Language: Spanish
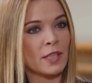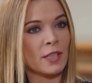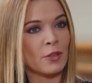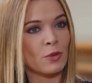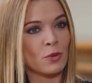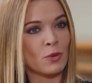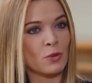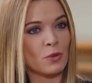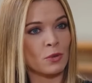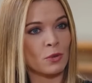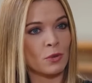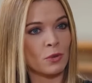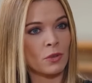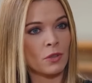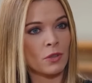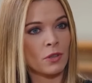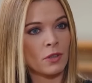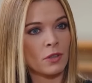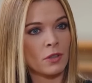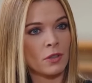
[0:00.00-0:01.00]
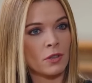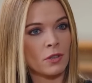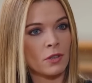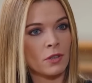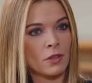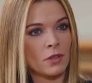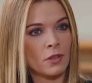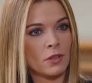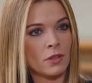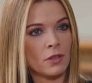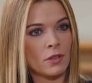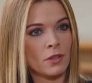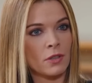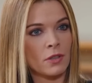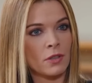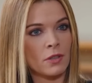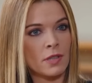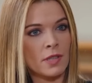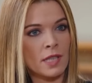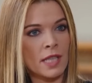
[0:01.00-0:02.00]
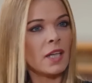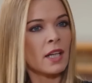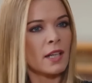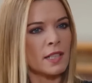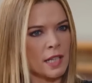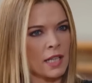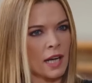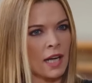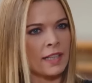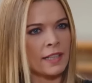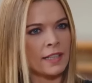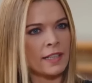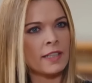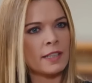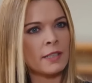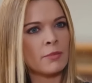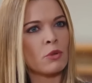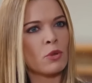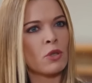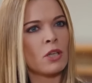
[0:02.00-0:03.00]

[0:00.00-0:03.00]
distinguida? ¿Ves distinción en las